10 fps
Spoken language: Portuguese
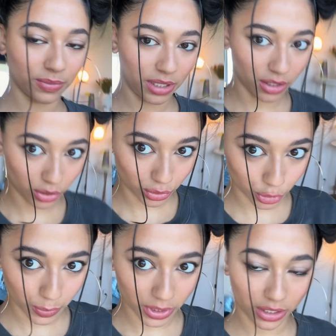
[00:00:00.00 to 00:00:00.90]
E agora eu tô
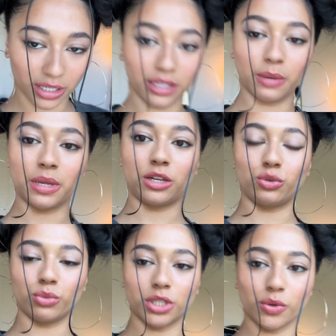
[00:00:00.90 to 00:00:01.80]
esperando aqui terminar de
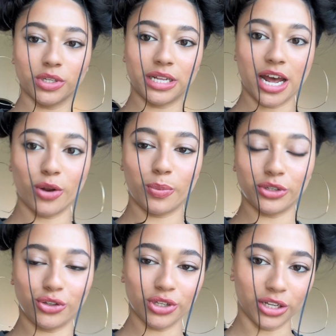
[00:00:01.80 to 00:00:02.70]
montar o cenário pra
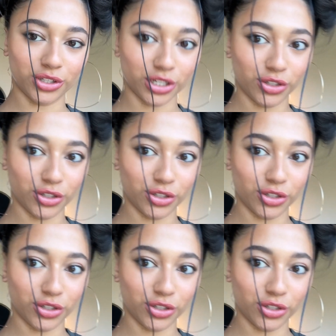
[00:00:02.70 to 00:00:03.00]
gente ir lá tirar as